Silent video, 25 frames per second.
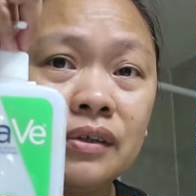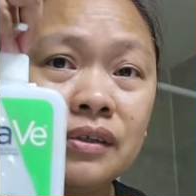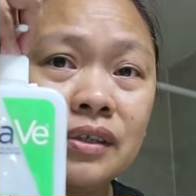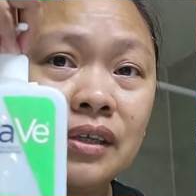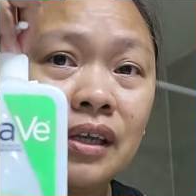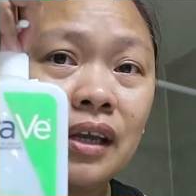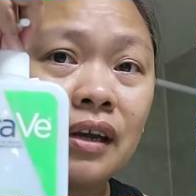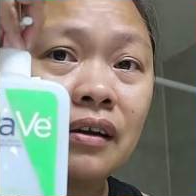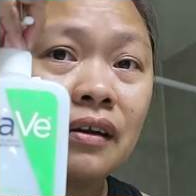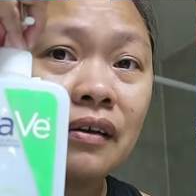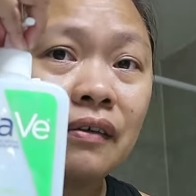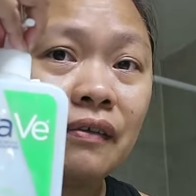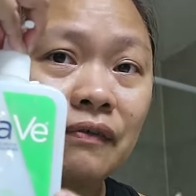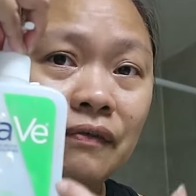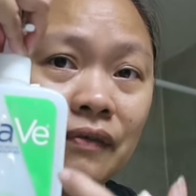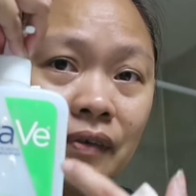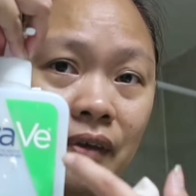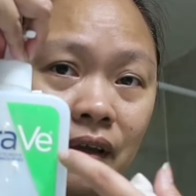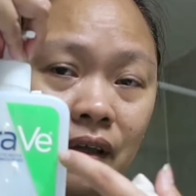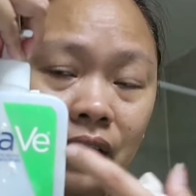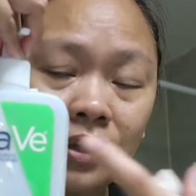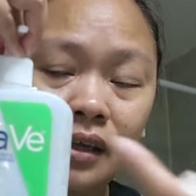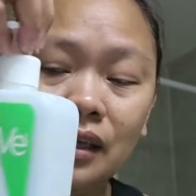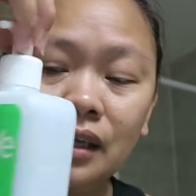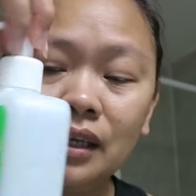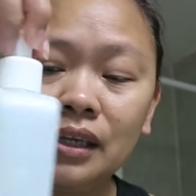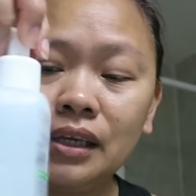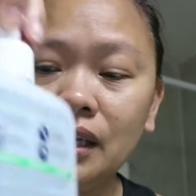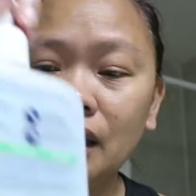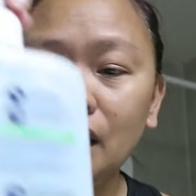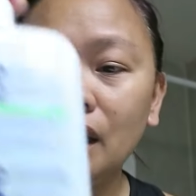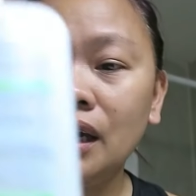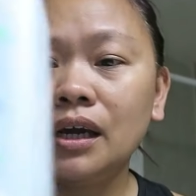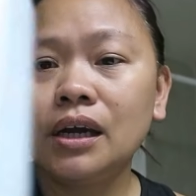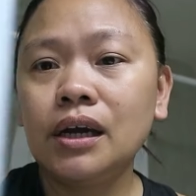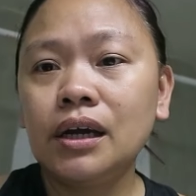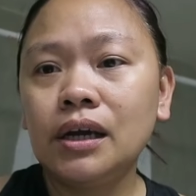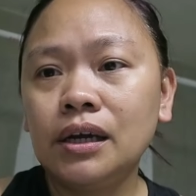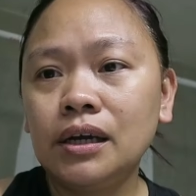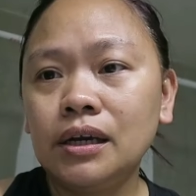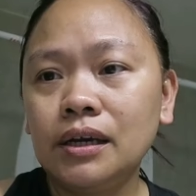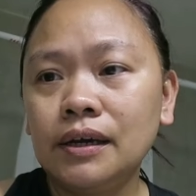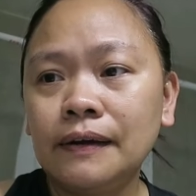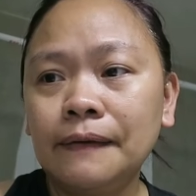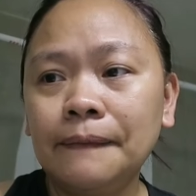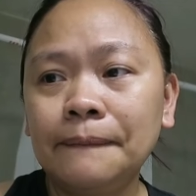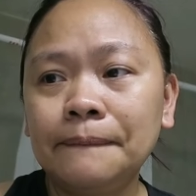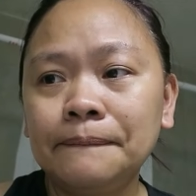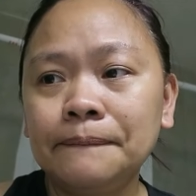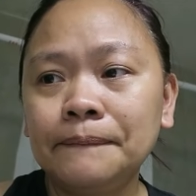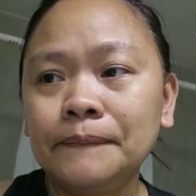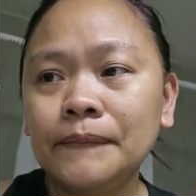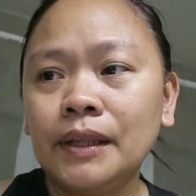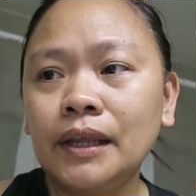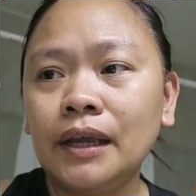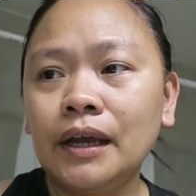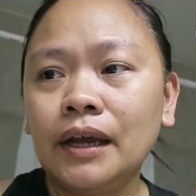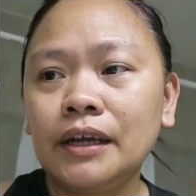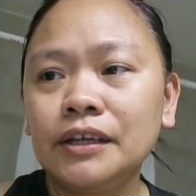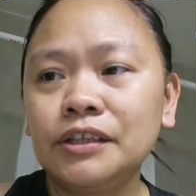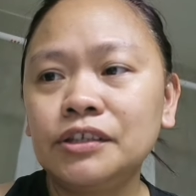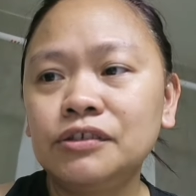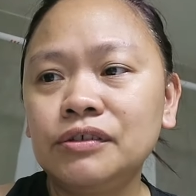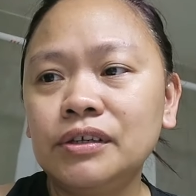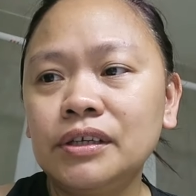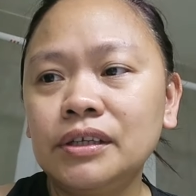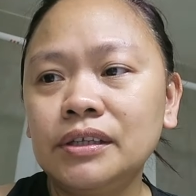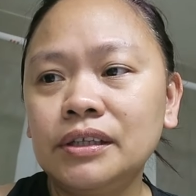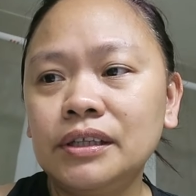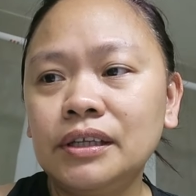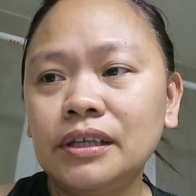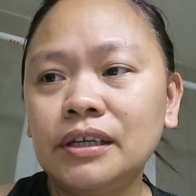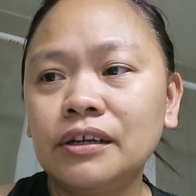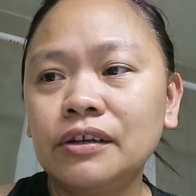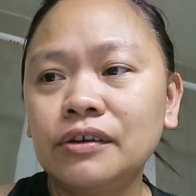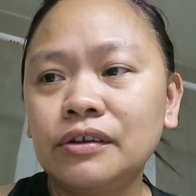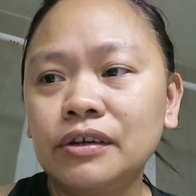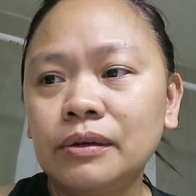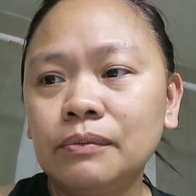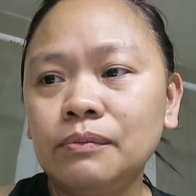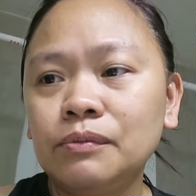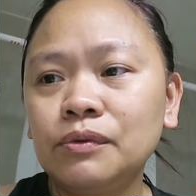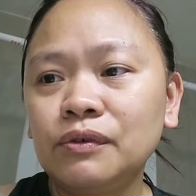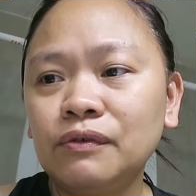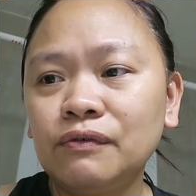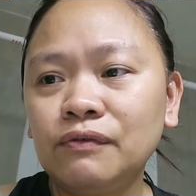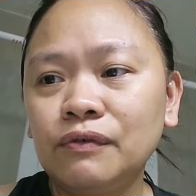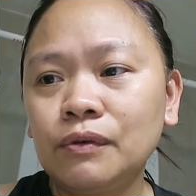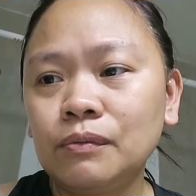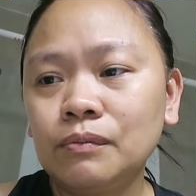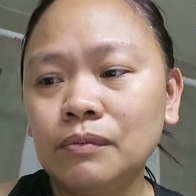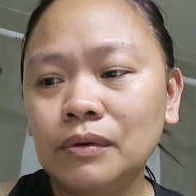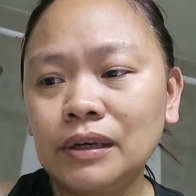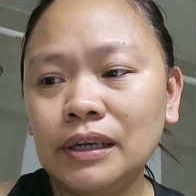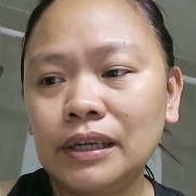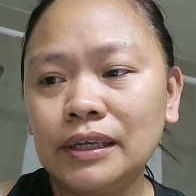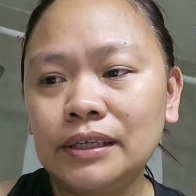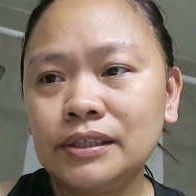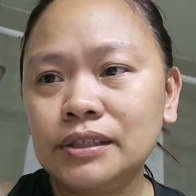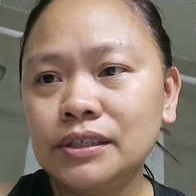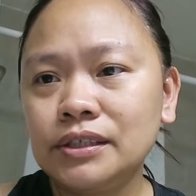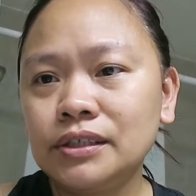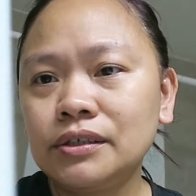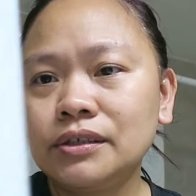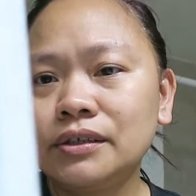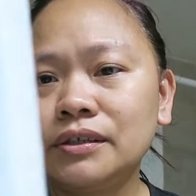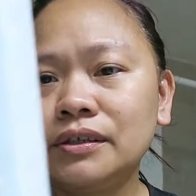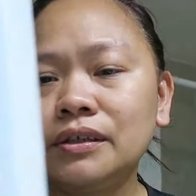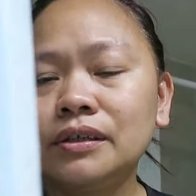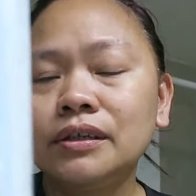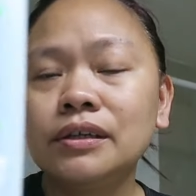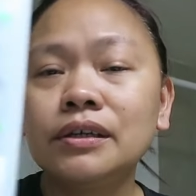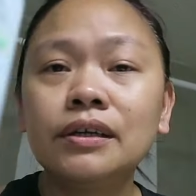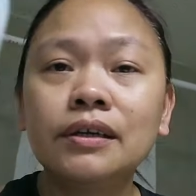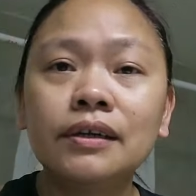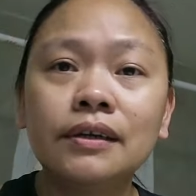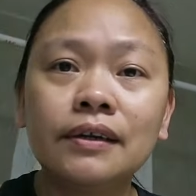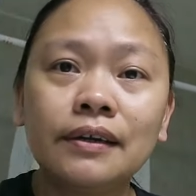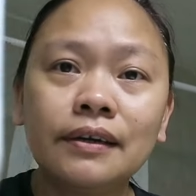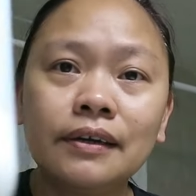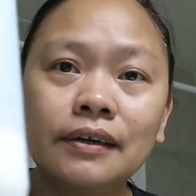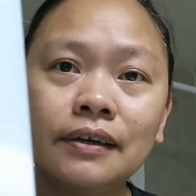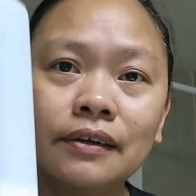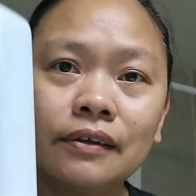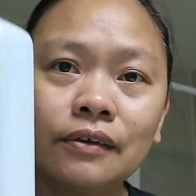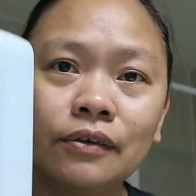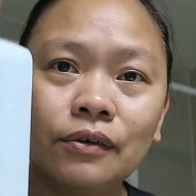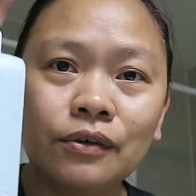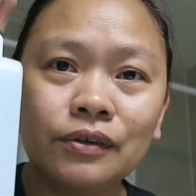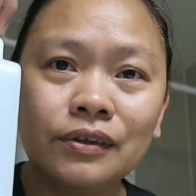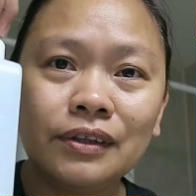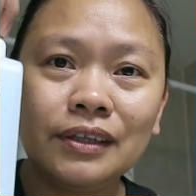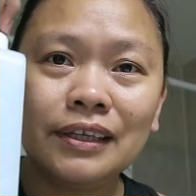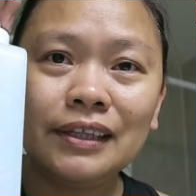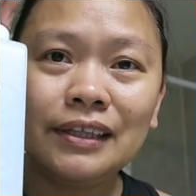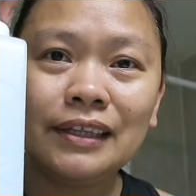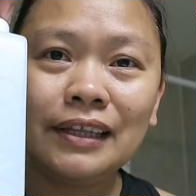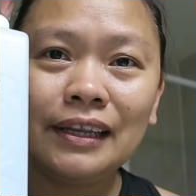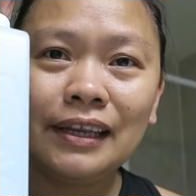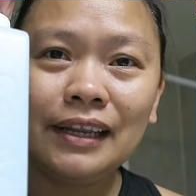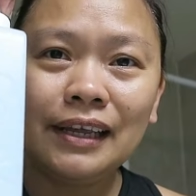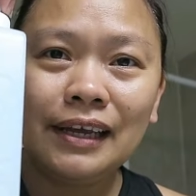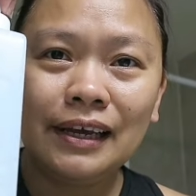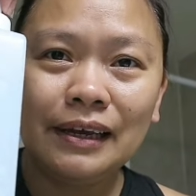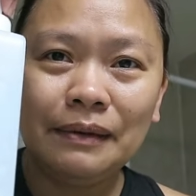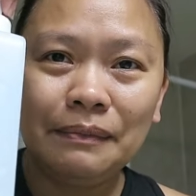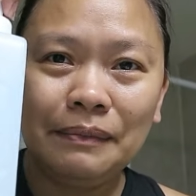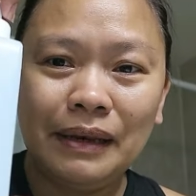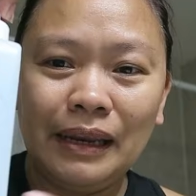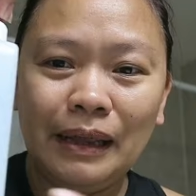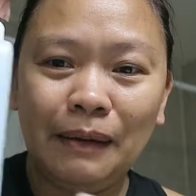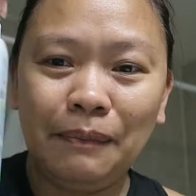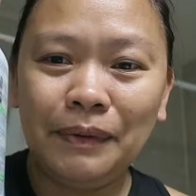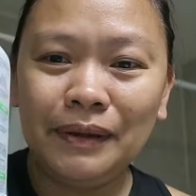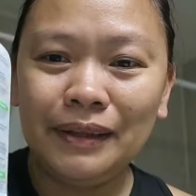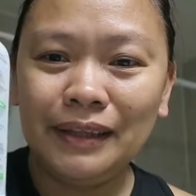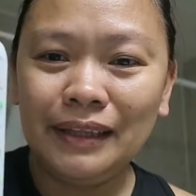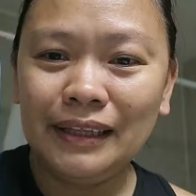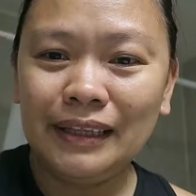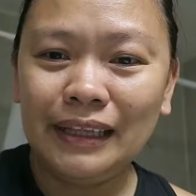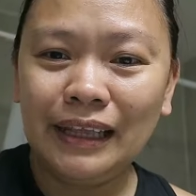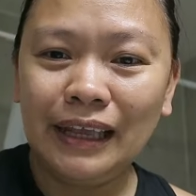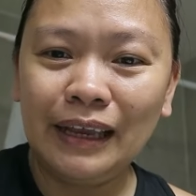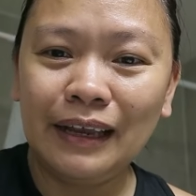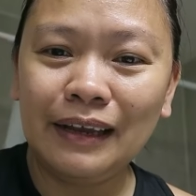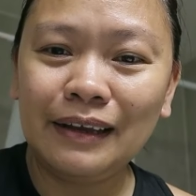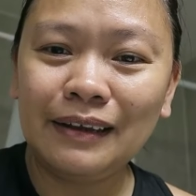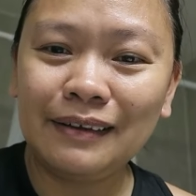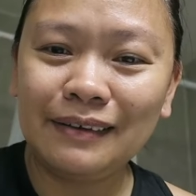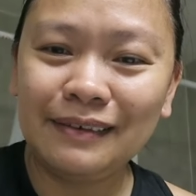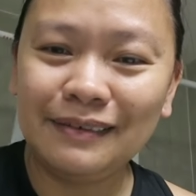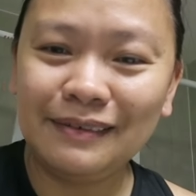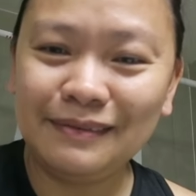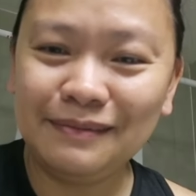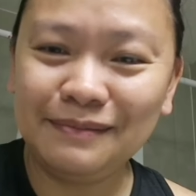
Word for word: CeraVe na hydrating cream to foam cleanser. Konti na lang. Malapit na tayong